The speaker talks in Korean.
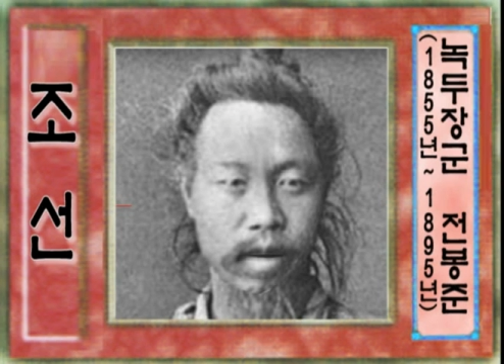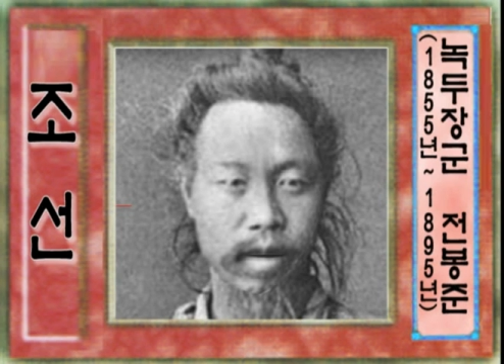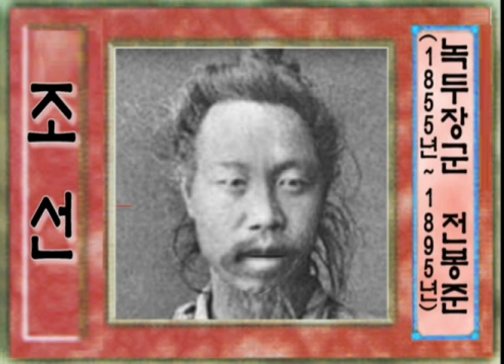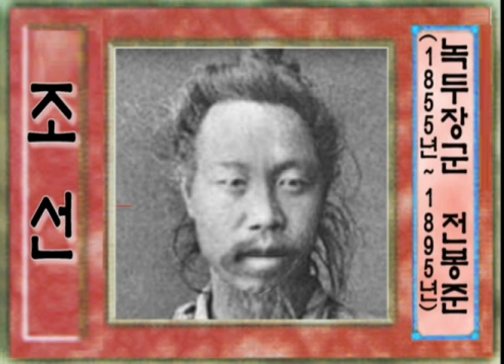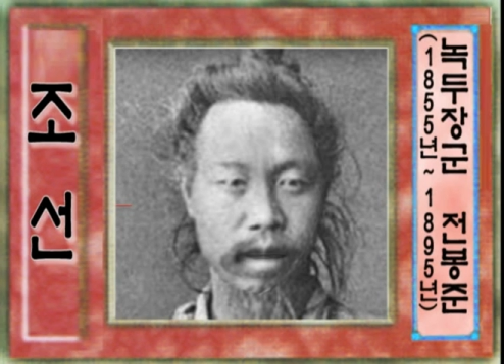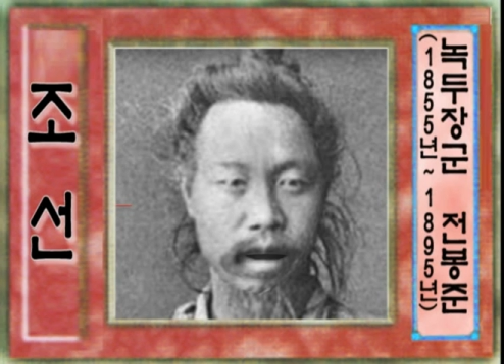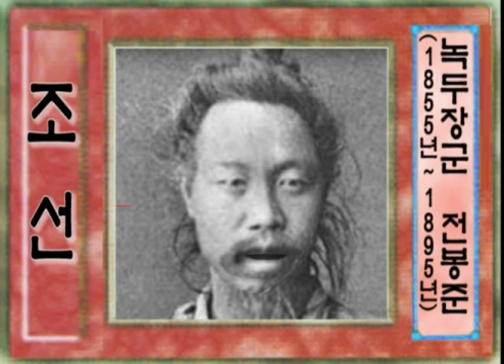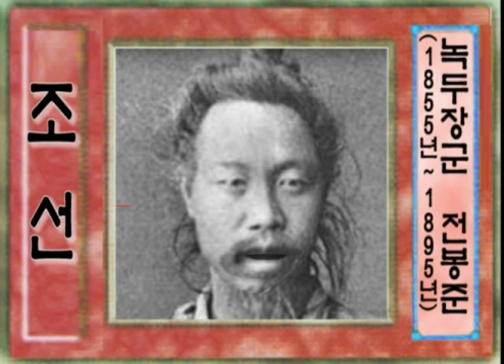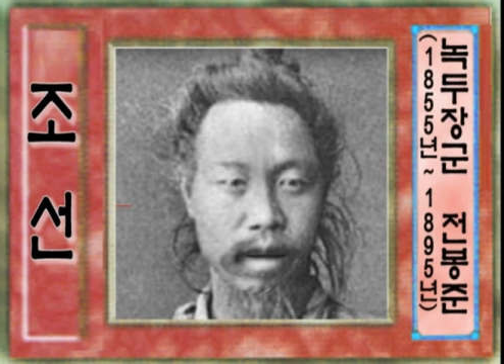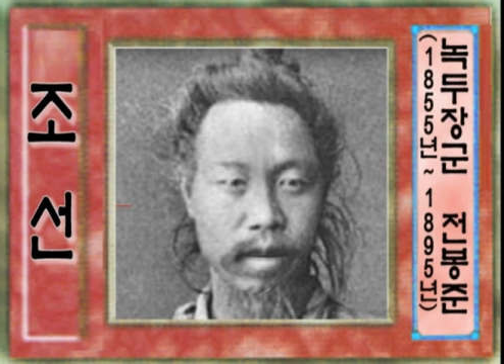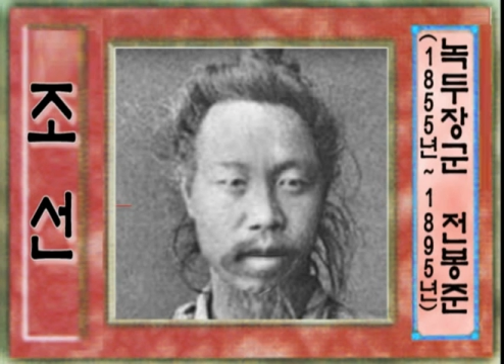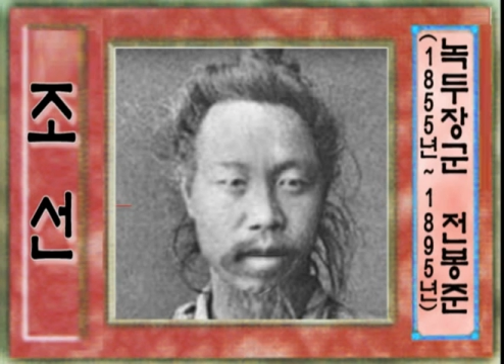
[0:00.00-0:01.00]
군수는 그
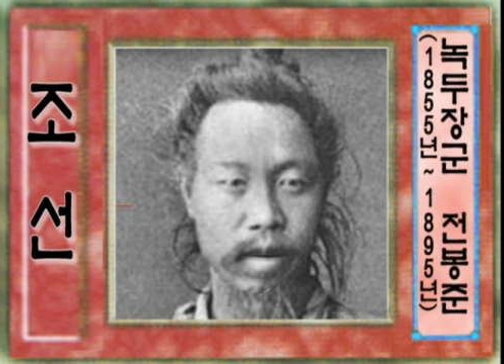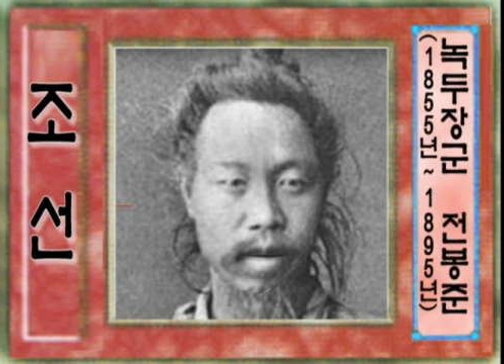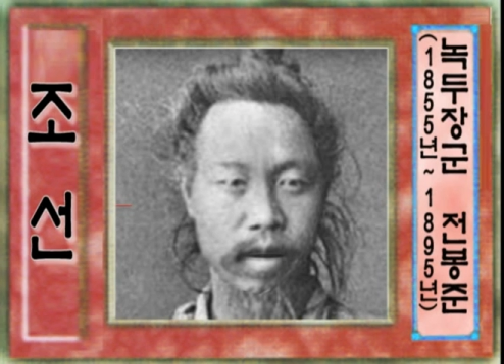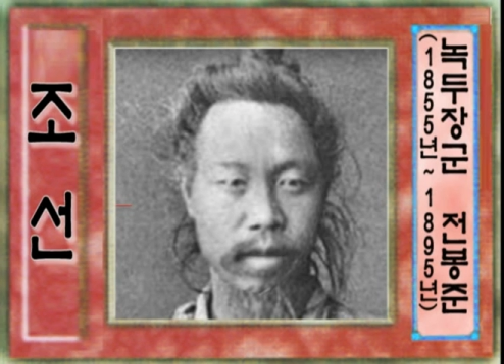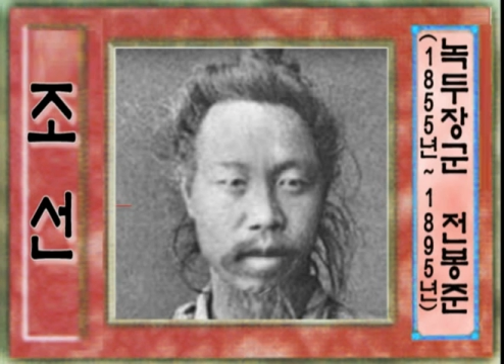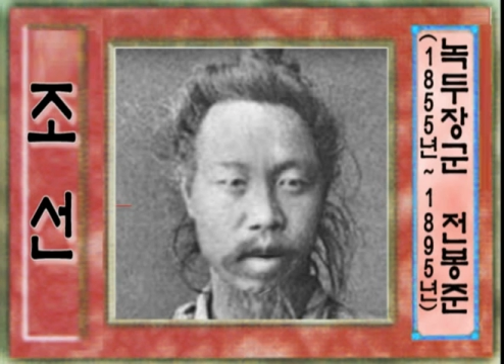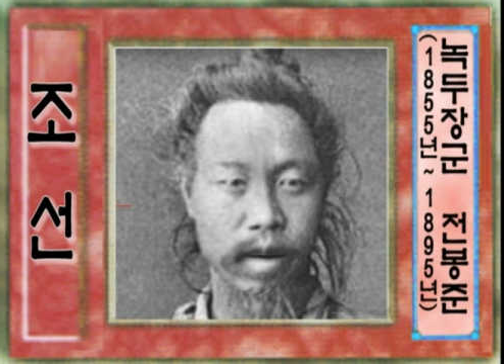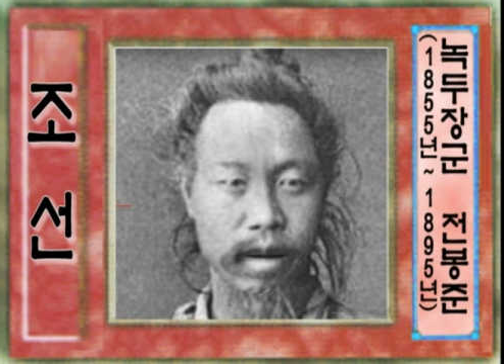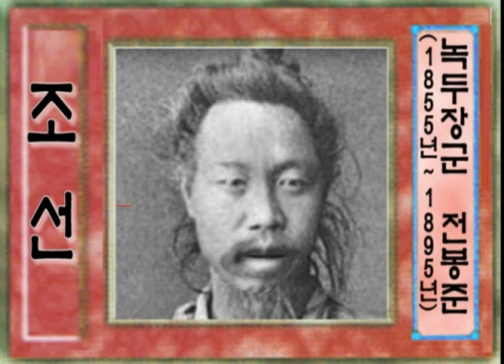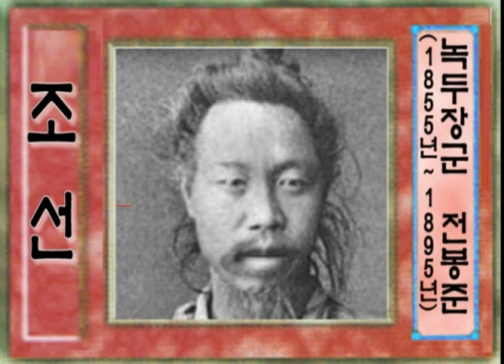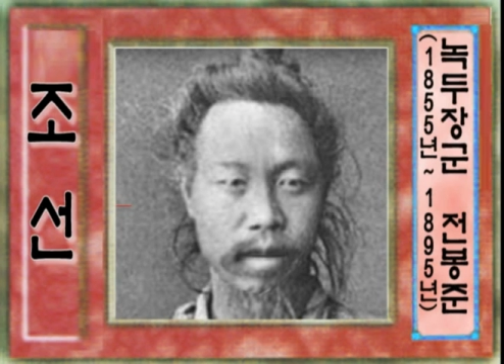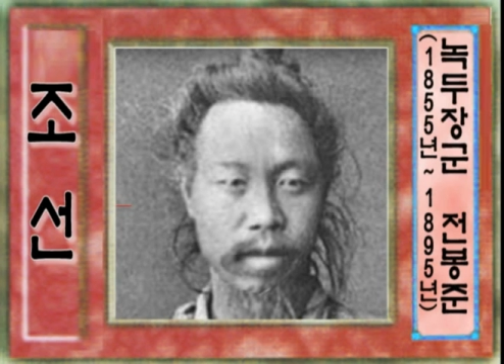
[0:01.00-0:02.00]
자리에서
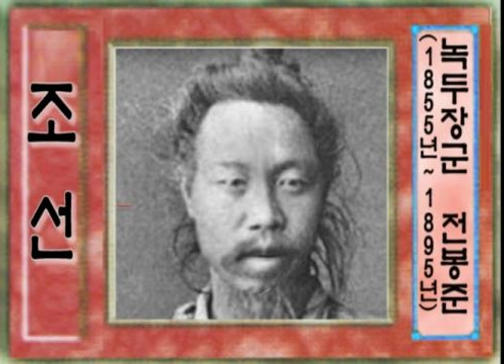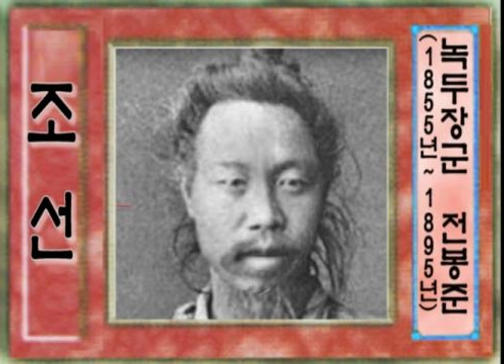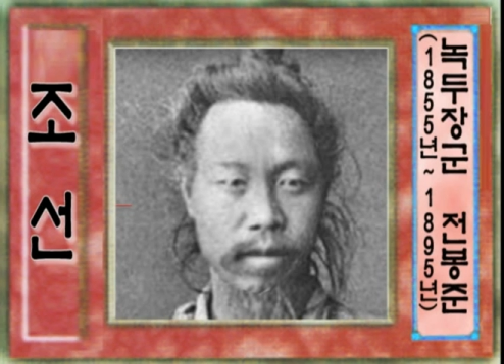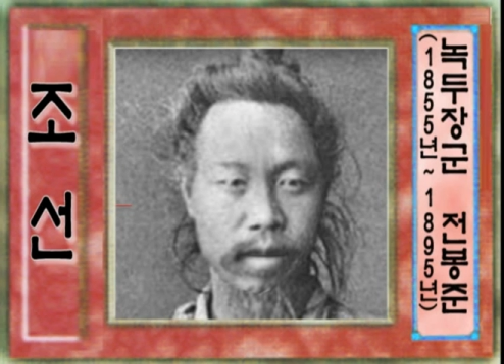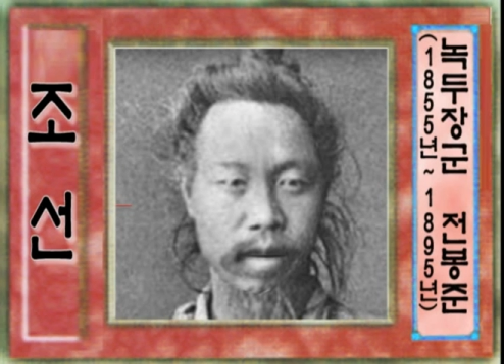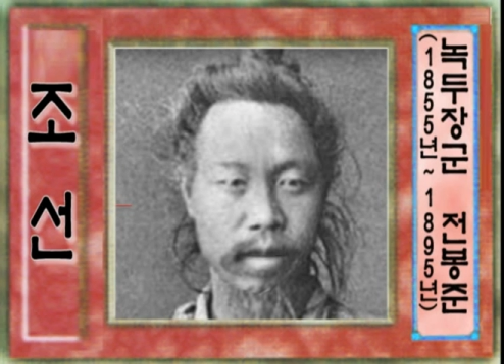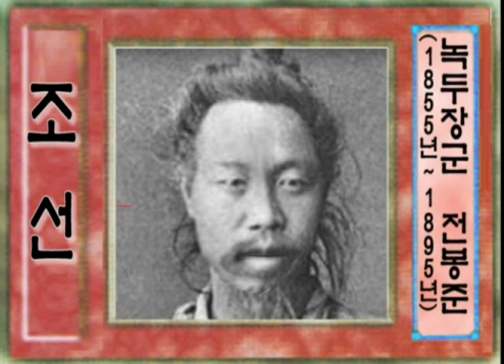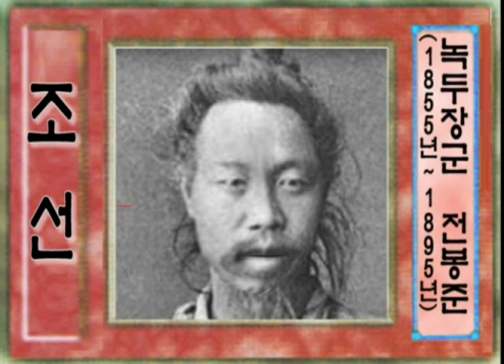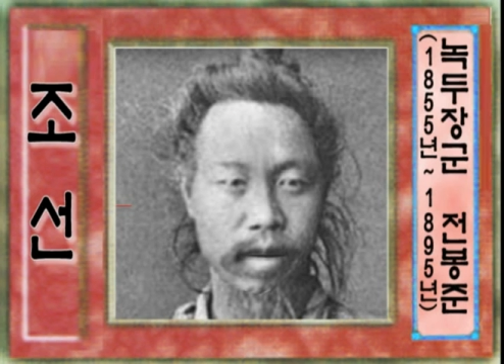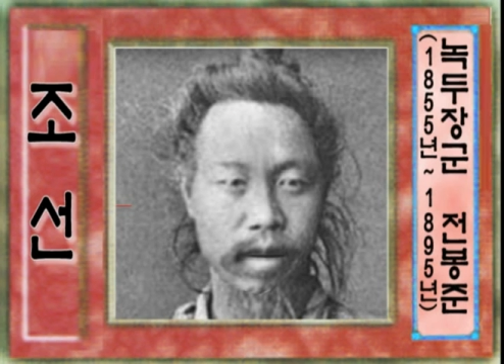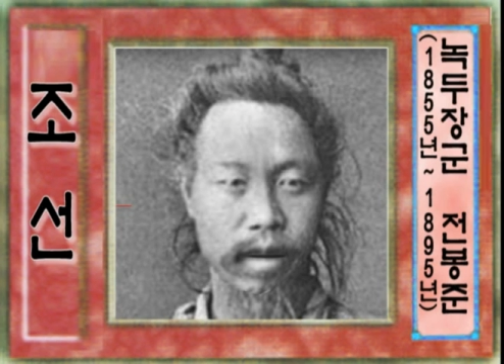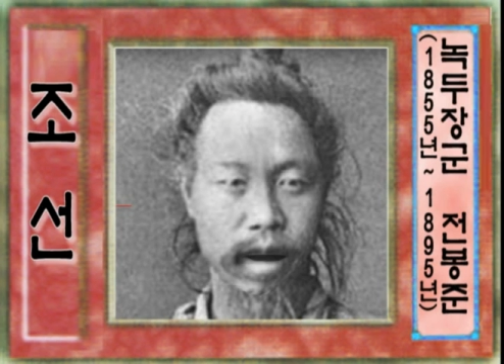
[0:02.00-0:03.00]
거부하고 더욱
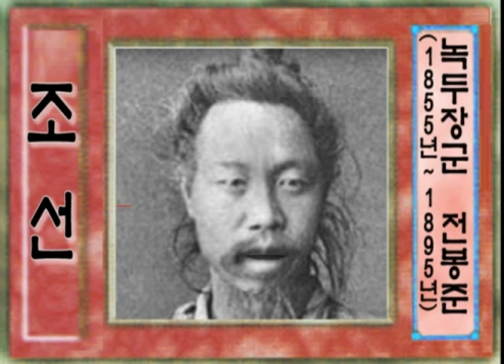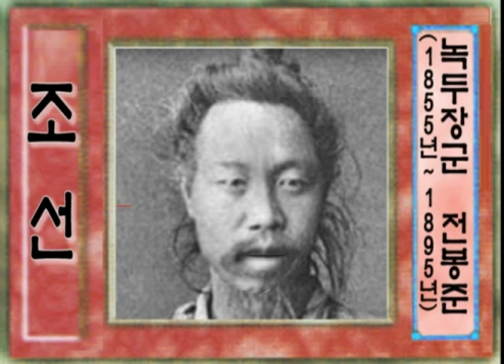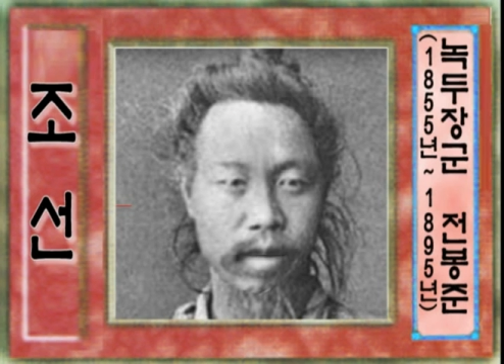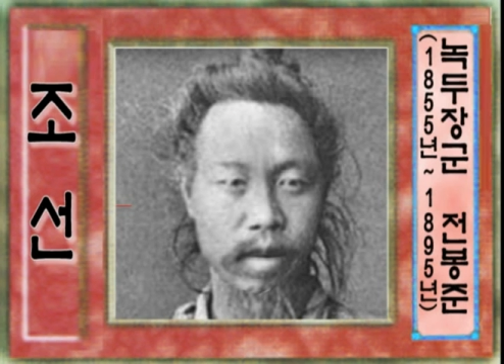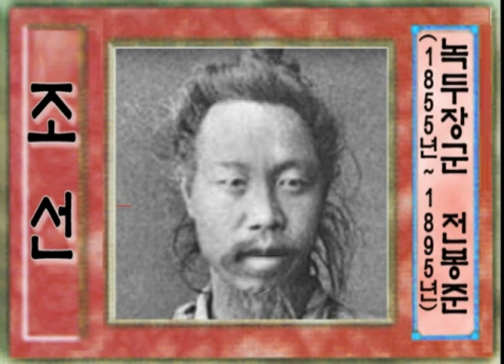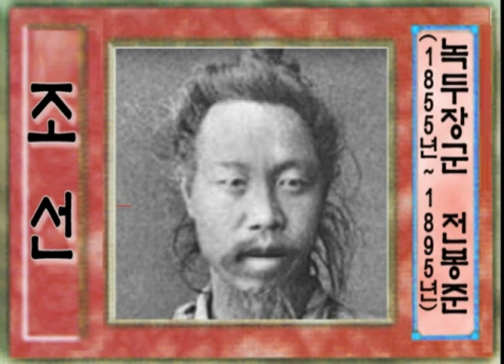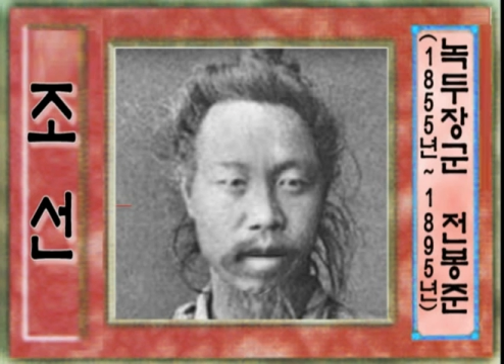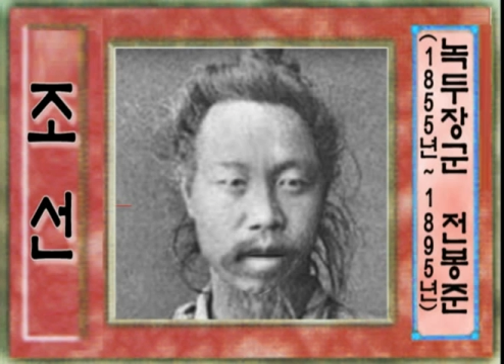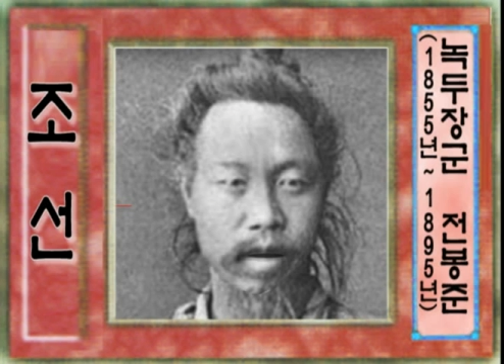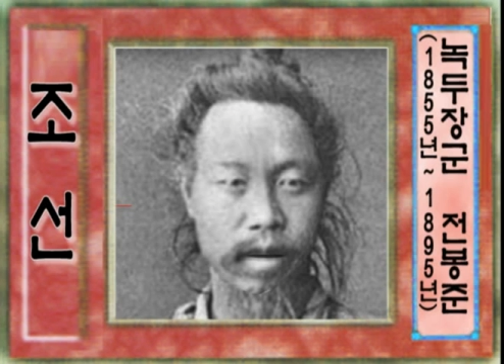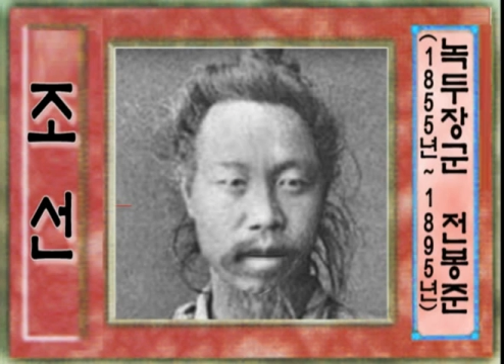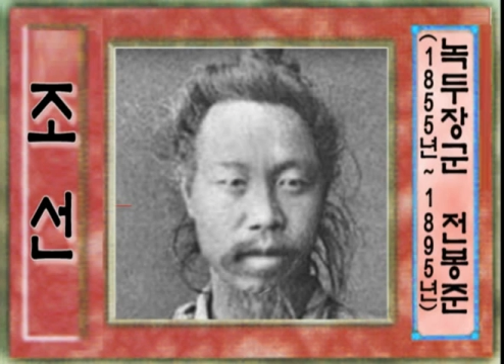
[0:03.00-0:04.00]
포악한 정치를
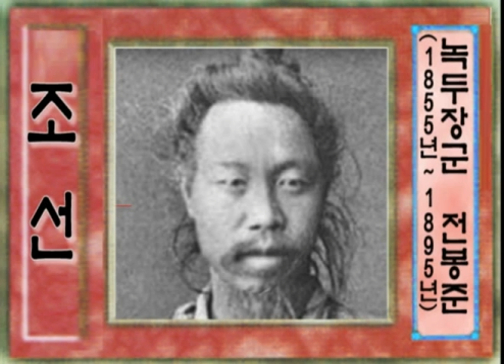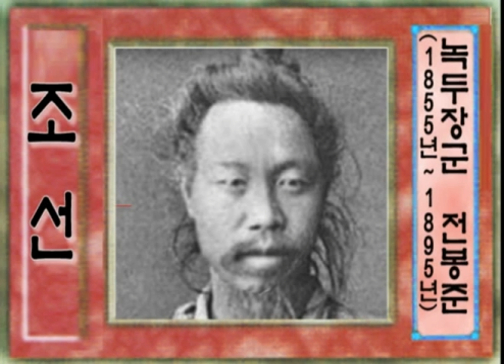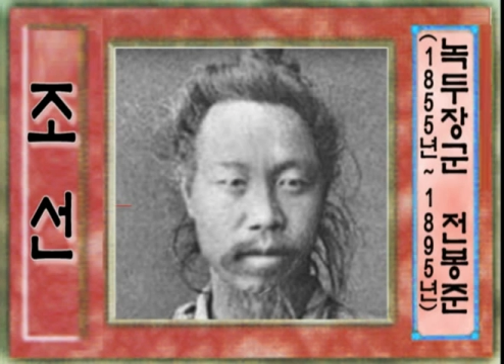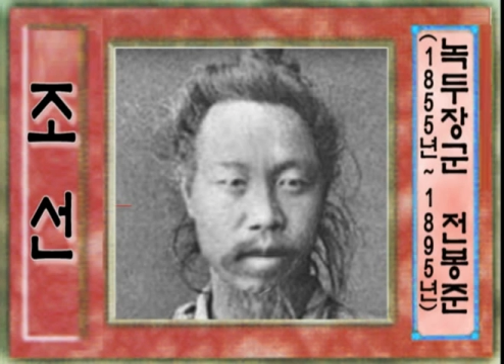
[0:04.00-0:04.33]
일삼으면서